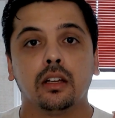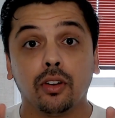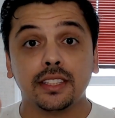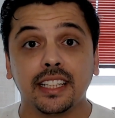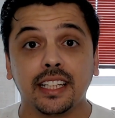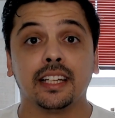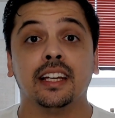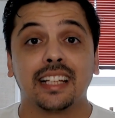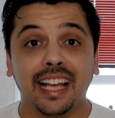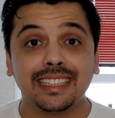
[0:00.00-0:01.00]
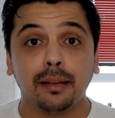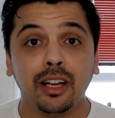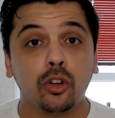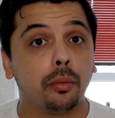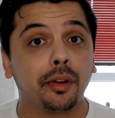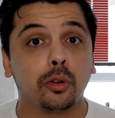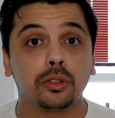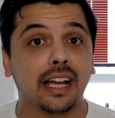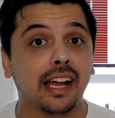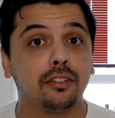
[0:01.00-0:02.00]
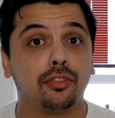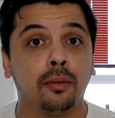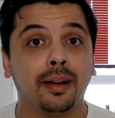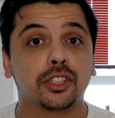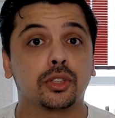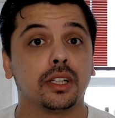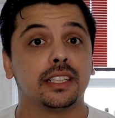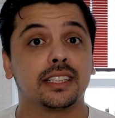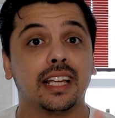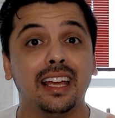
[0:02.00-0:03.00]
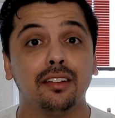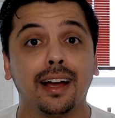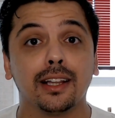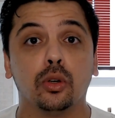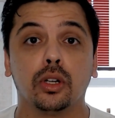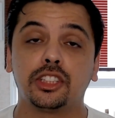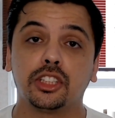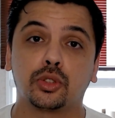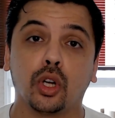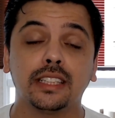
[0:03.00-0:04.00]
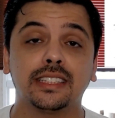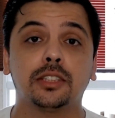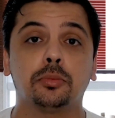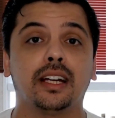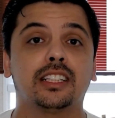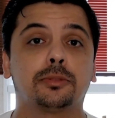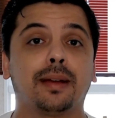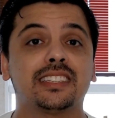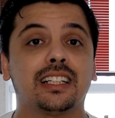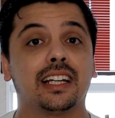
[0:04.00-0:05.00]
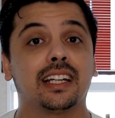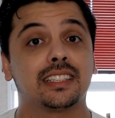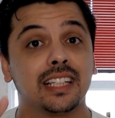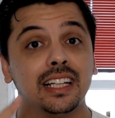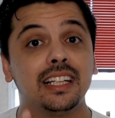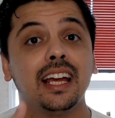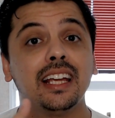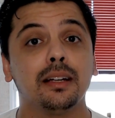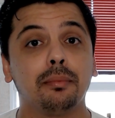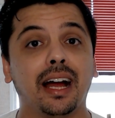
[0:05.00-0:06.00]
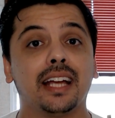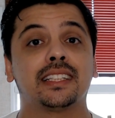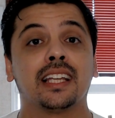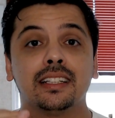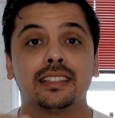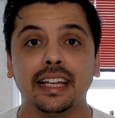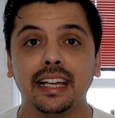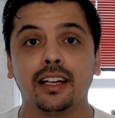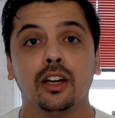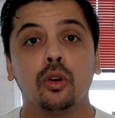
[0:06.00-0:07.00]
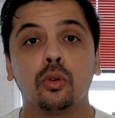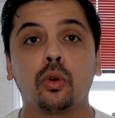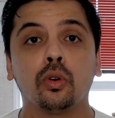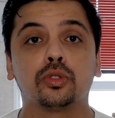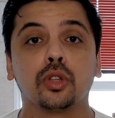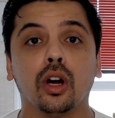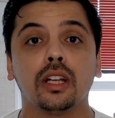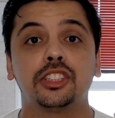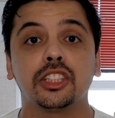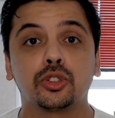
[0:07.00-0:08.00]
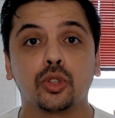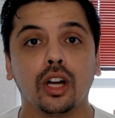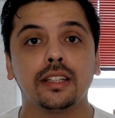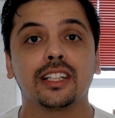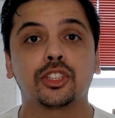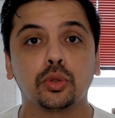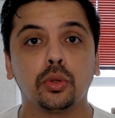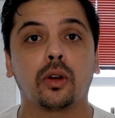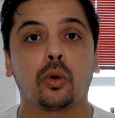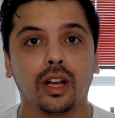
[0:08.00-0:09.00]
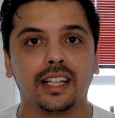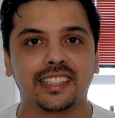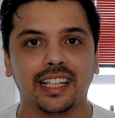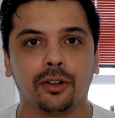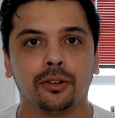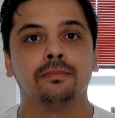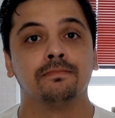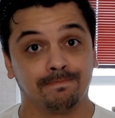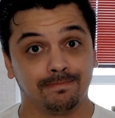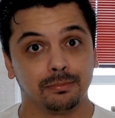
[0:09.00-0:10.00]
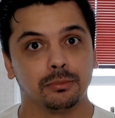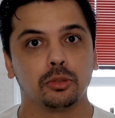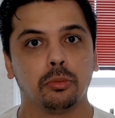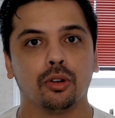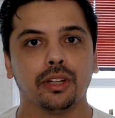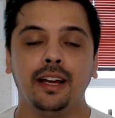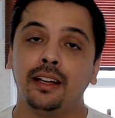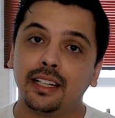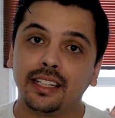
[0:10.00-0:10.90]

Você quer saber como encontrar informações e valores de todas as moedas brasileiras e ainda mais ter um controle de toda a sua coleção? Muito bom, né?